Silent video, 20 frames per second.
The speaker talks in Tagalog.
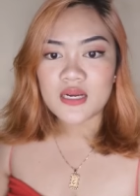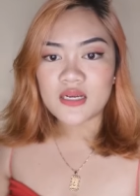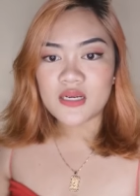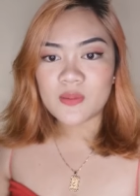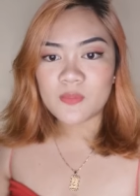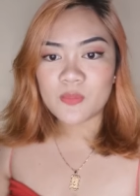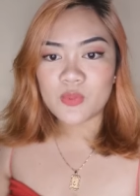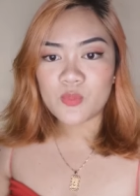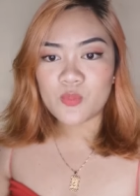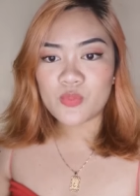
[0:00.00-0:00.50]

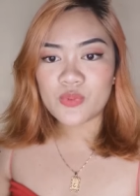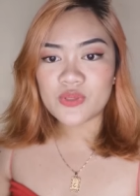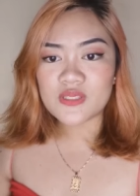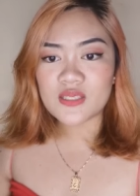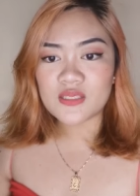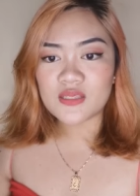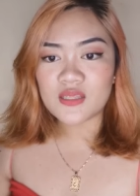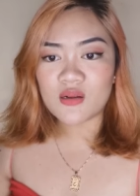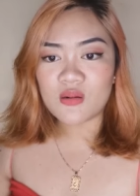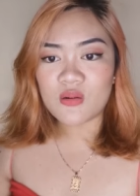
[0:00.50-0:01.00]

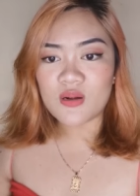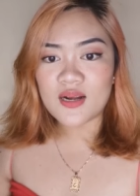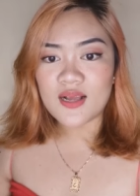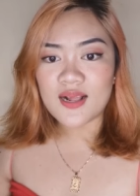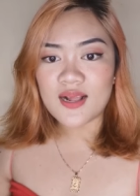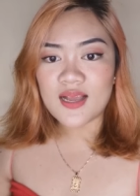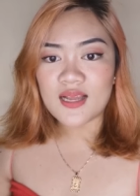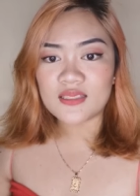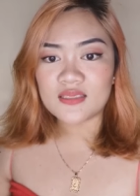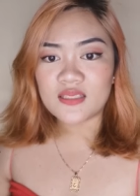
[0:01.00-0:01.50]
Nabubwisit ako,
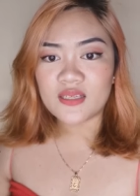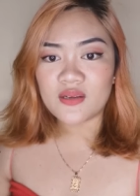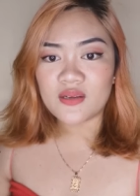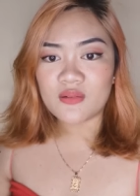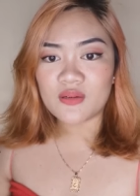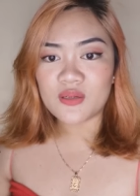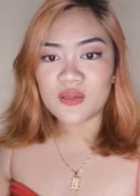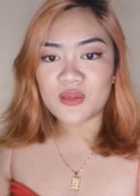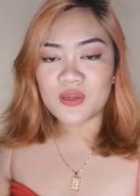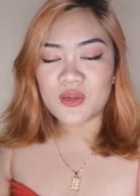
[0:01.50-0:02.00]
nag-aantay
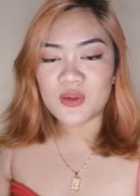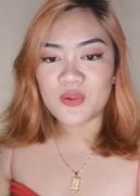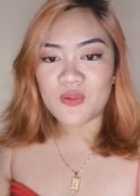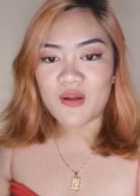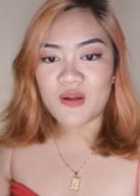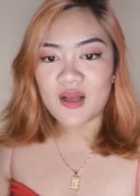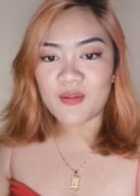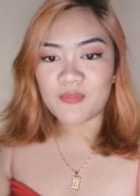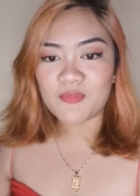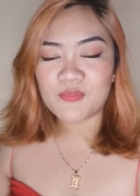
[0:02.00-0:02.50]
ako ng glow
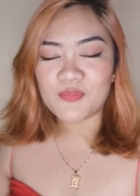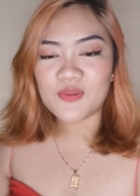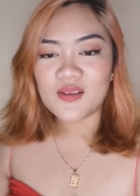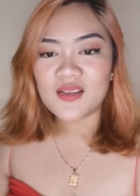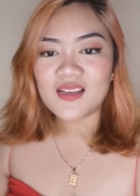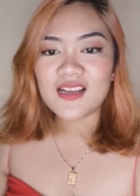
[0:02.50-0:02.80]
up.